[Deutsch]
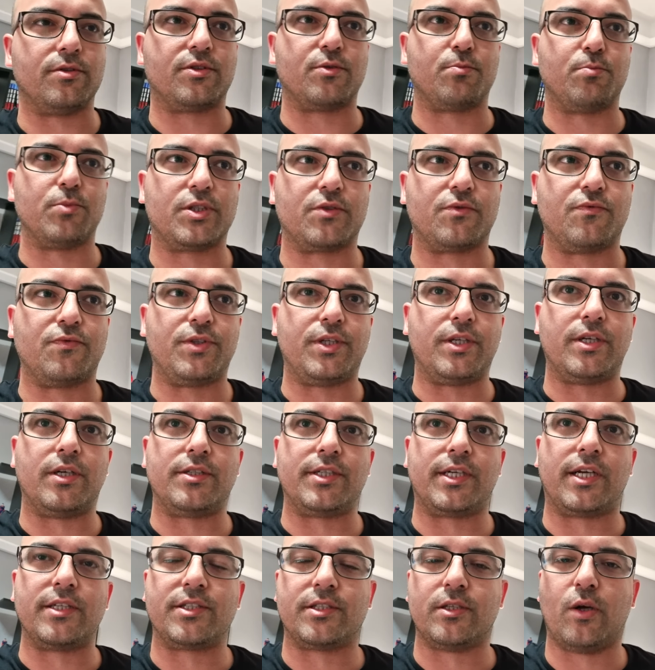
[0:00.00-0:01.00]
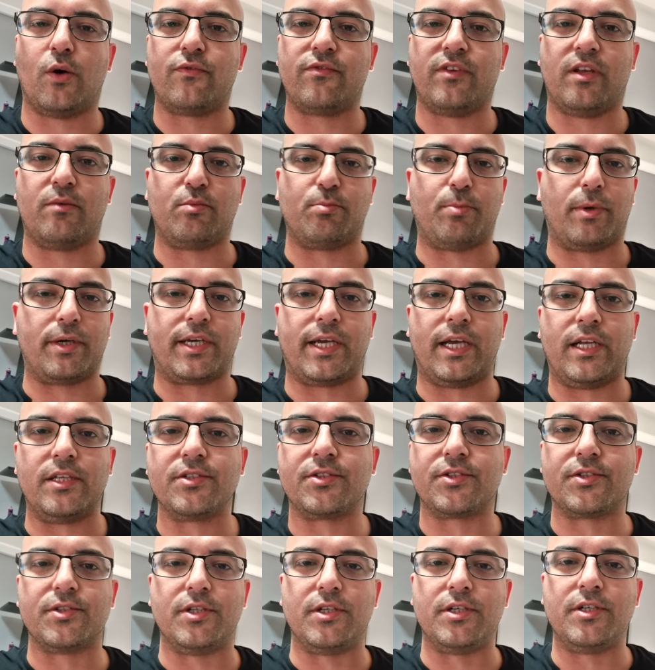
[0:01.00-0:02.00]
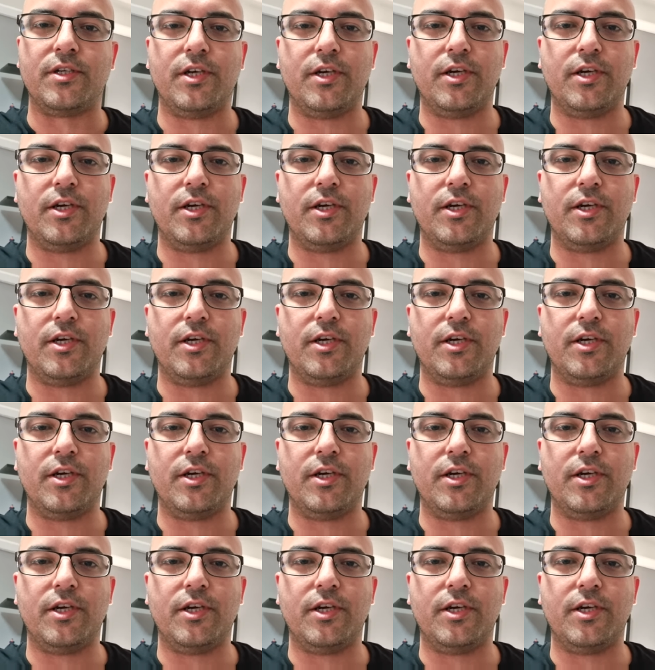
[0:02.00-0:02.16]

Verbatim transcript: So mussten wir die ganzen Aufnahmen mal canceln.